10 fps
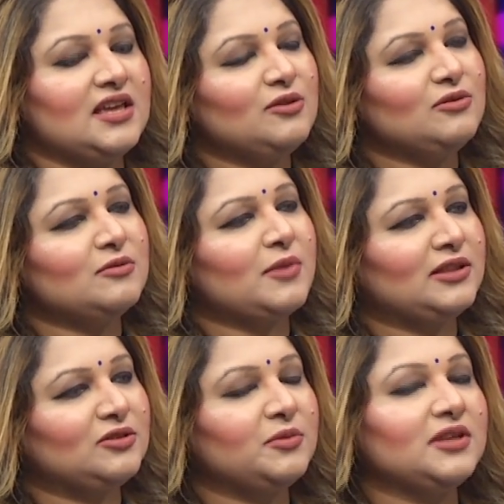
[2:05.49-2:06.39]
এগুলোর
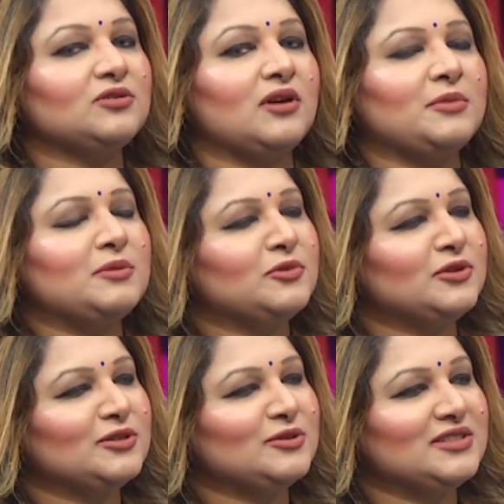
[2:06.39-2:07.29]
মাধ্যমেই তো আমি
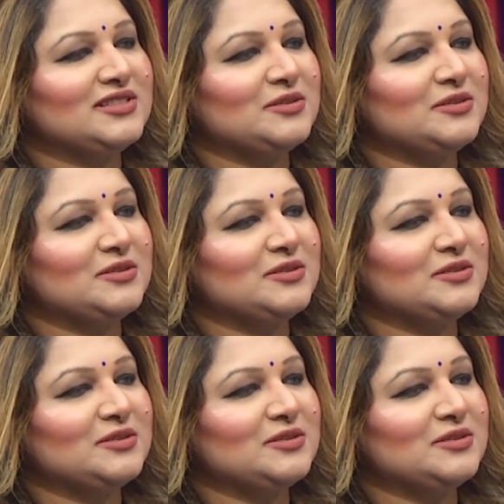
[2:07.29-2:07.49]
মনে করি